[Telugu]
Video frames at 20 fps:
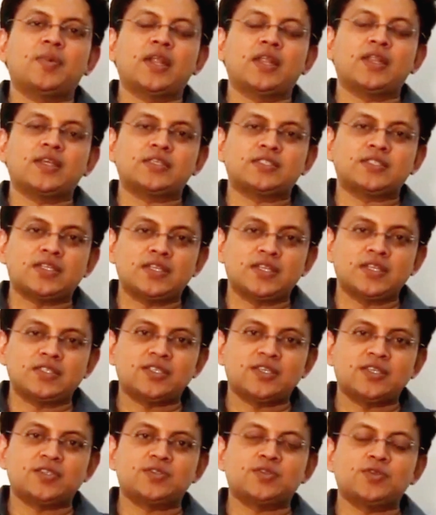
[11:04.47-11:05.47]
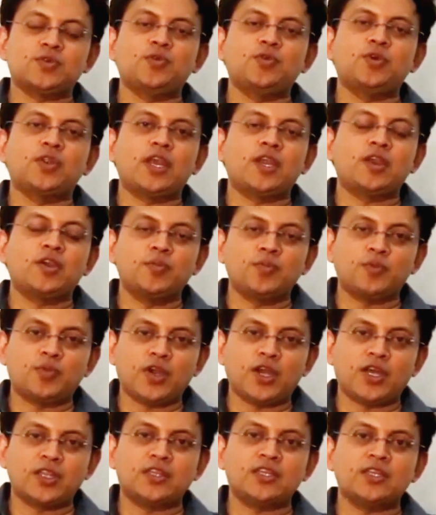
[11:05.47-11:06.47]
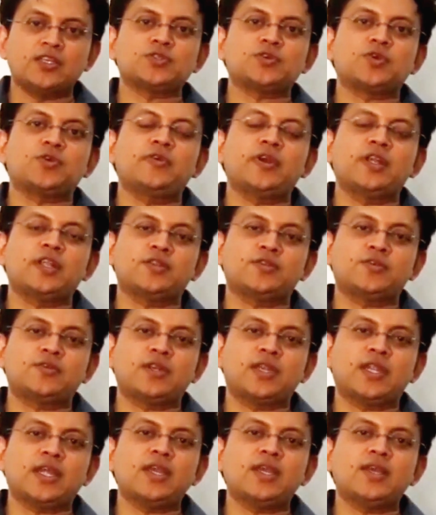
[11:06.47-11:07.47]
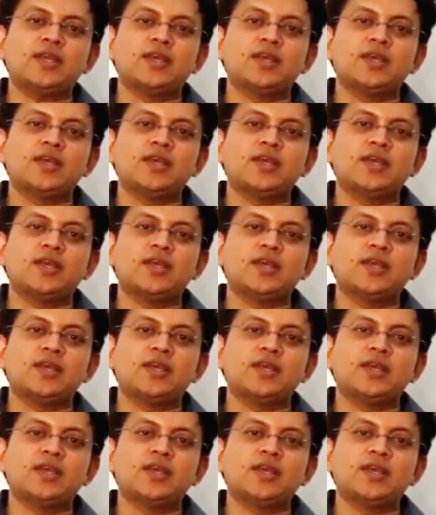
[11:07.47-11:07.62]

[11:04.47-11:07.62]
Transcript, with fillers: ప్రదర్శన చేస్తూ ఊరేగింపుగా తీసుకువెళ్తుంటే